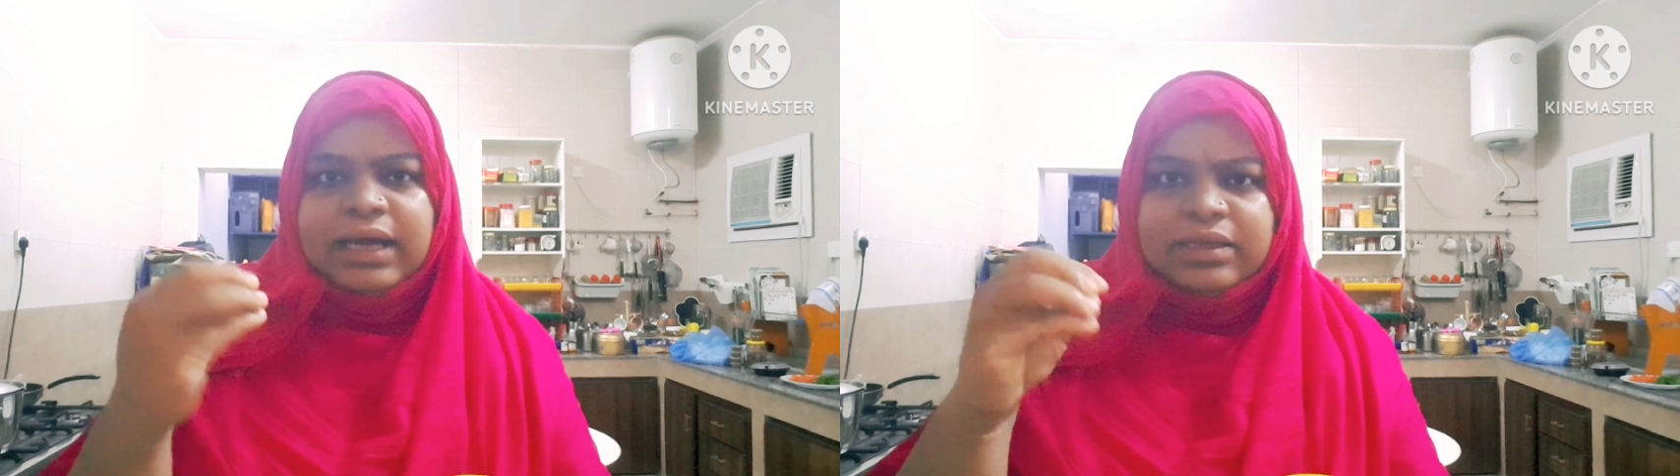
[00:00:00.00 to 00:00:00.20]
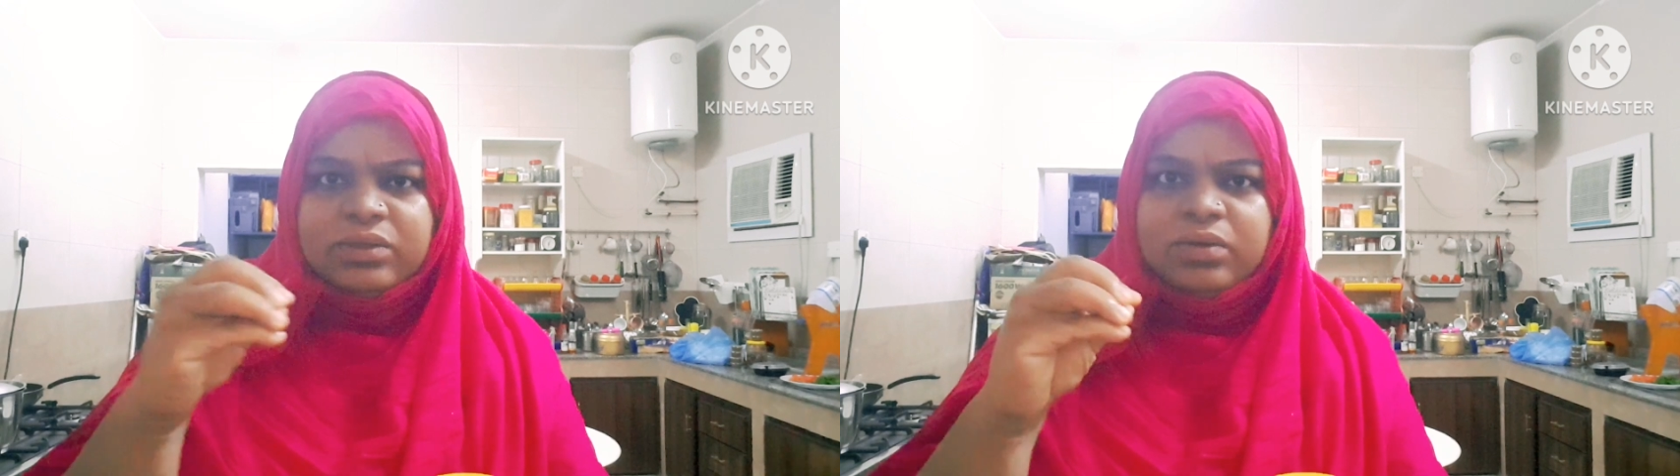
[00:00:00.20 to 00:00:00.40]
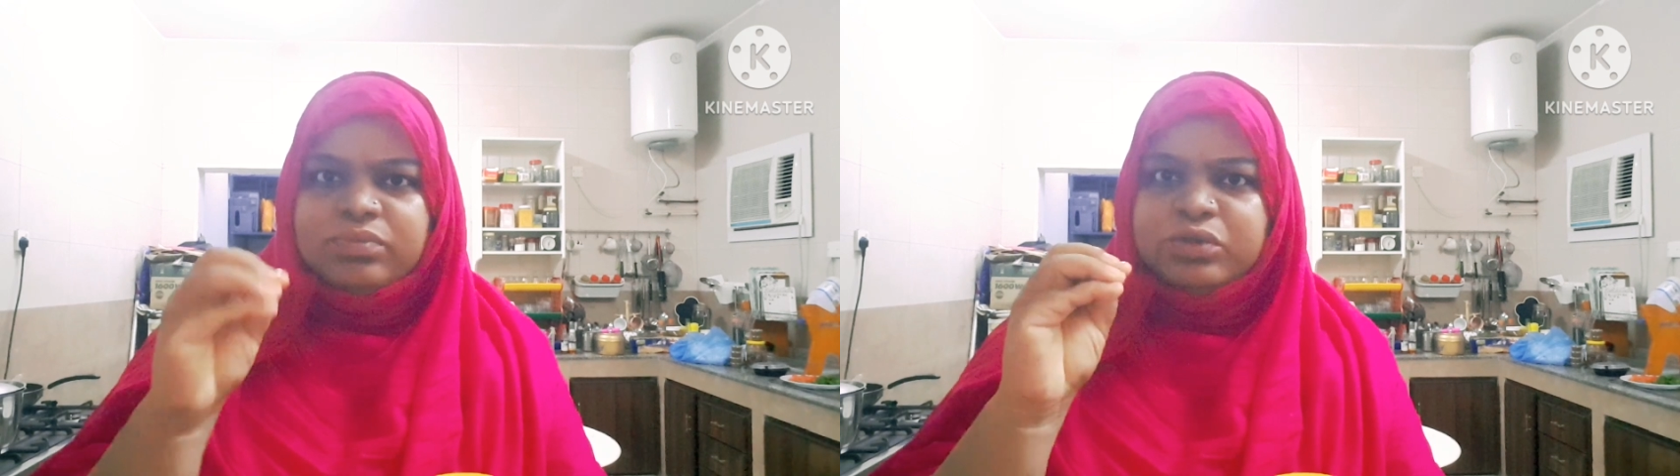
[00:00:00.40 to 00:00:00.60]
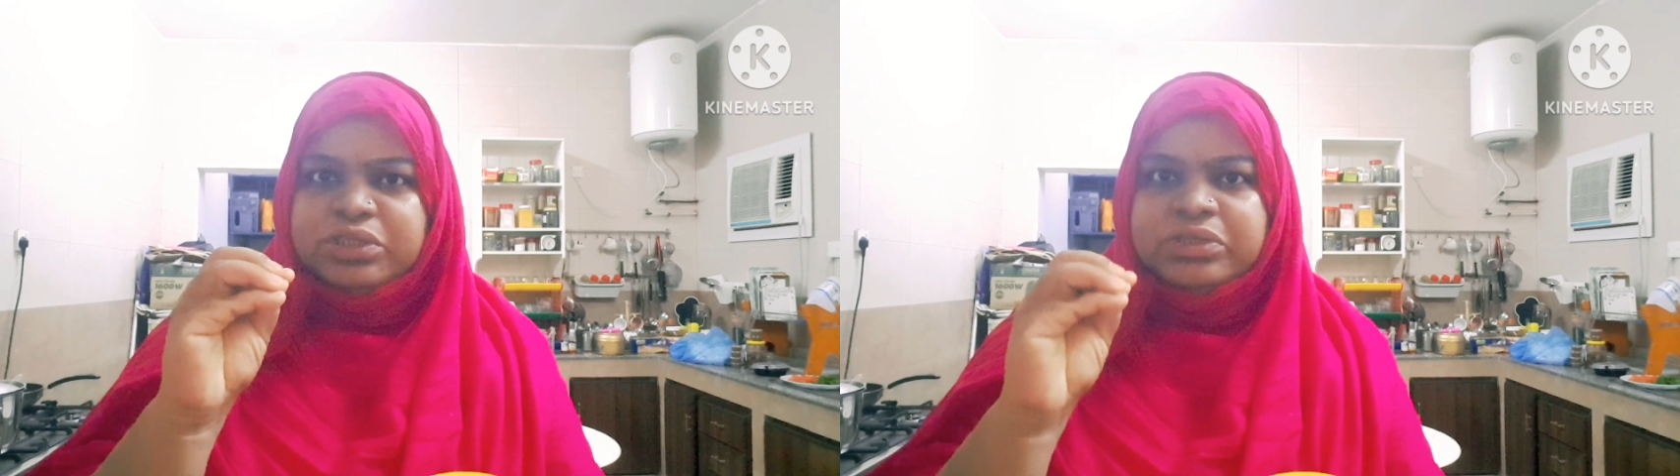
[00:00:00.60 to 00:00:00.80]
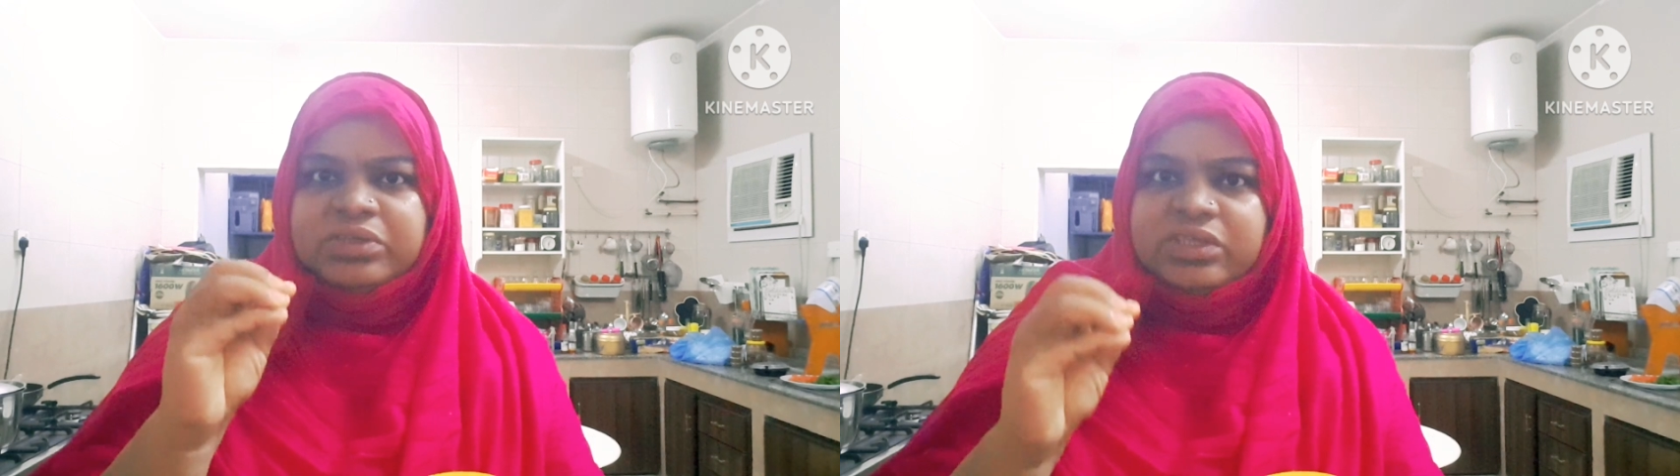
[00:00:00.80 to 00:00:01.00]
একদম
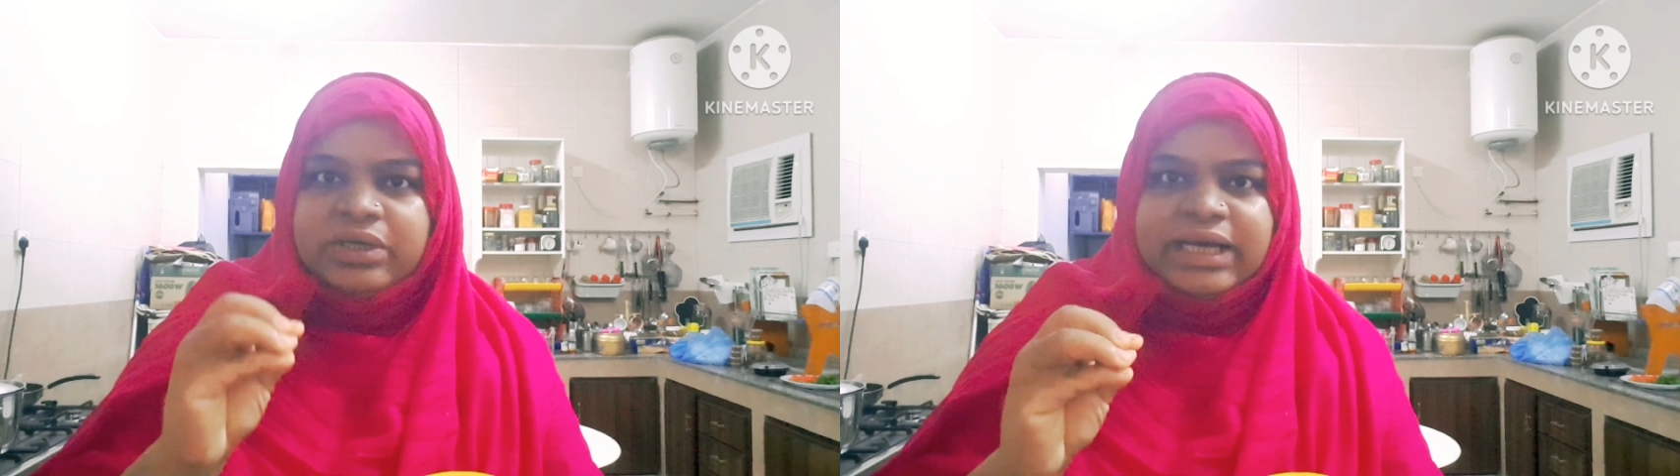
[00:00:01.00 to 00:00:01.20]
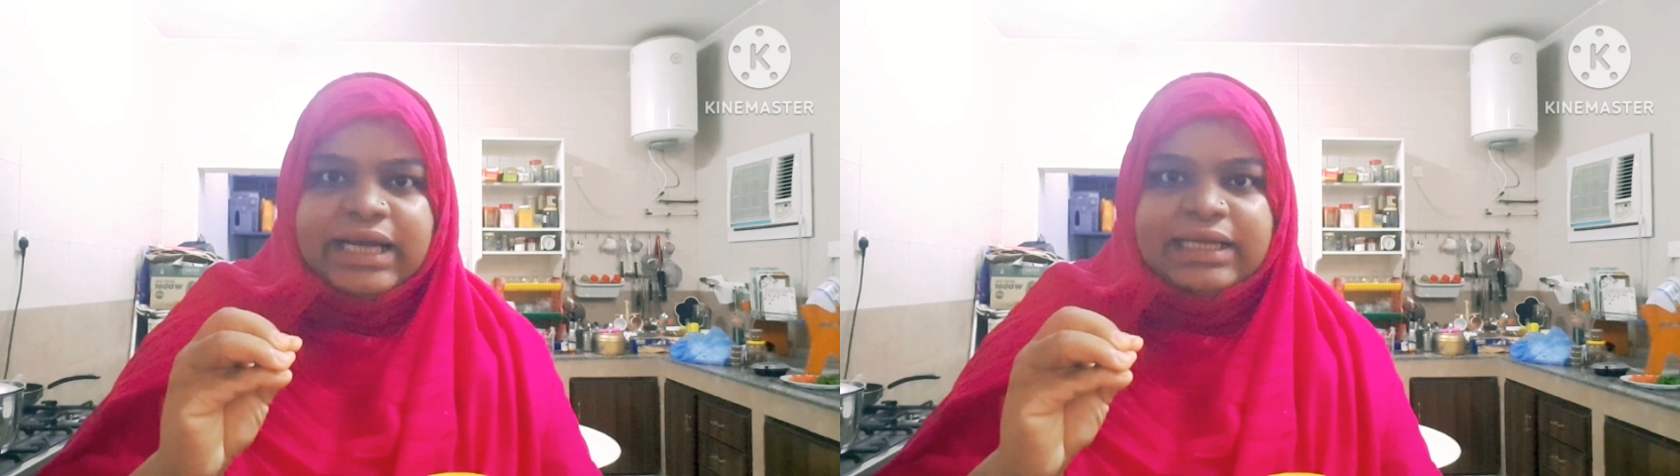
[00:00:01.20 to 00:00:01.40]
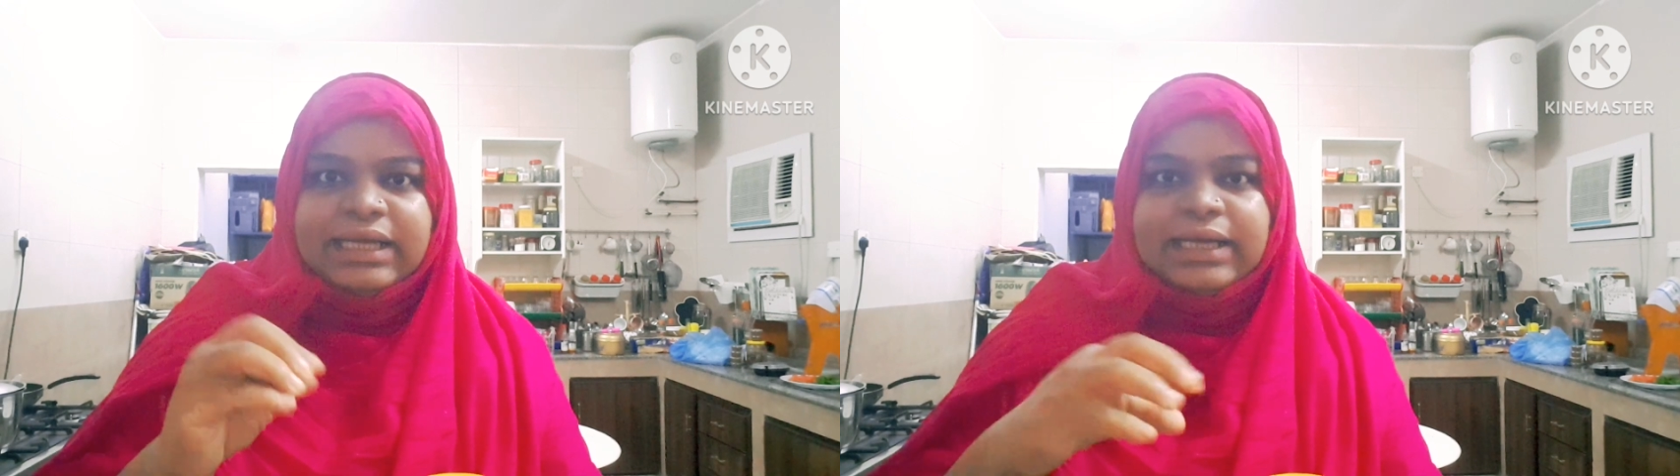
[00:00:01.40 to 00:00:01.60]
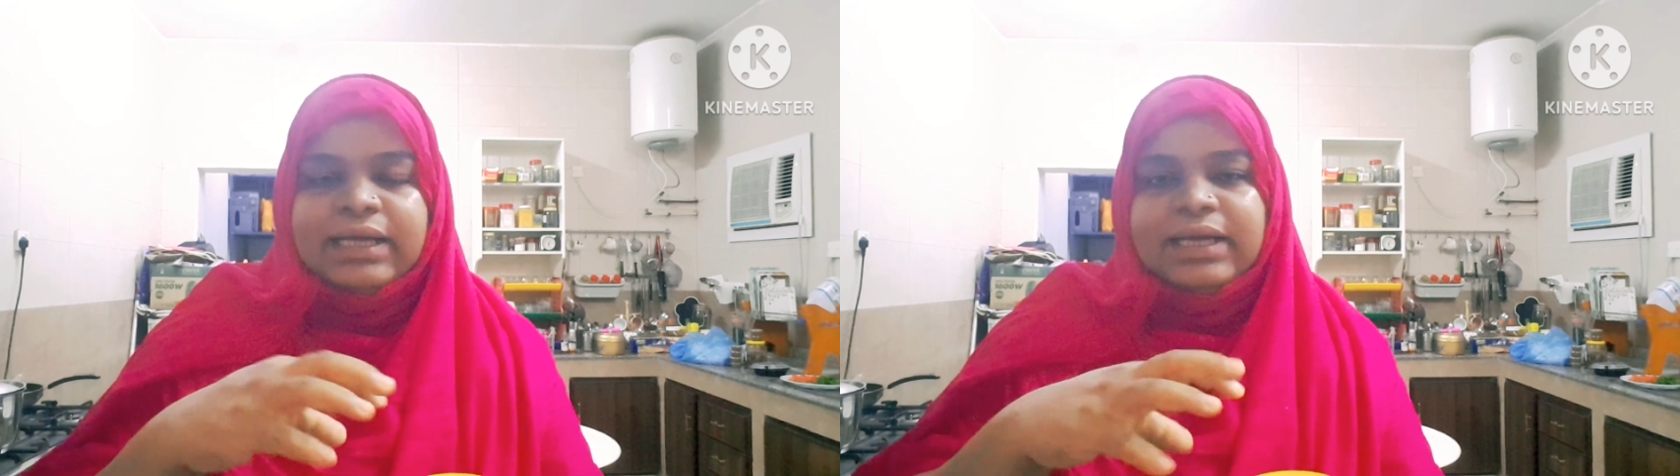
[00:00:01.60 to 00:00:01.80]
কুচি কুচি করে কেটে